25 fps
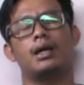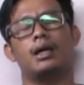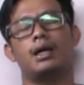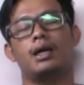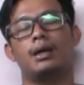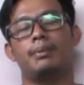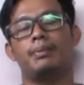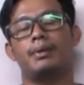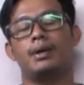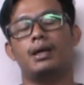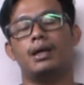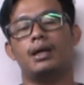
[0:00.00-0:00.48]

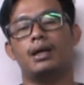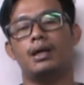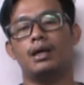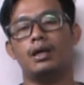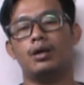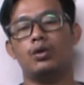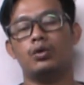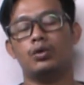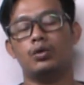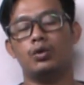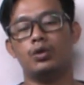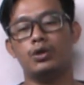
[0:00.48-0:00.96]

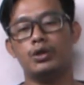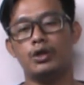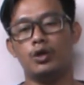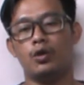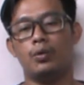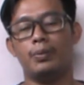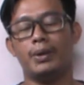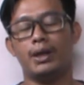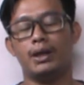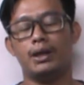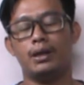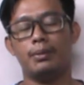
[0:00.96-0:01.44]
apa tulis di
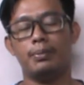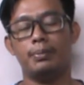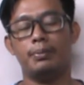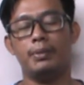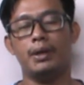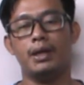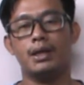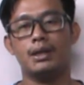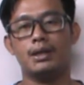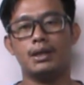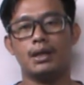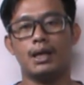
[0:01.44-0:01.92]
komentar
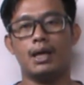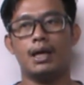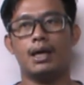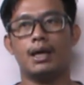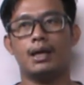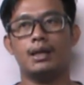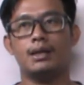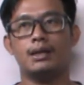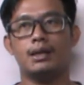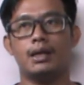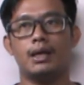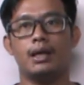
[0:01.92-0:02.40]
biar
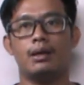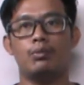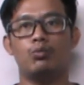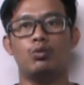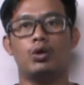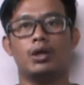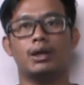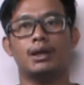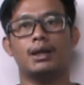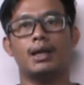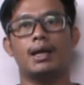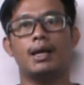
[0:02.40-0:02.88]
akan saya
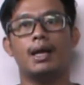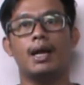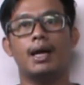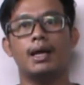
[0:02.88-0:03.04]
buatkan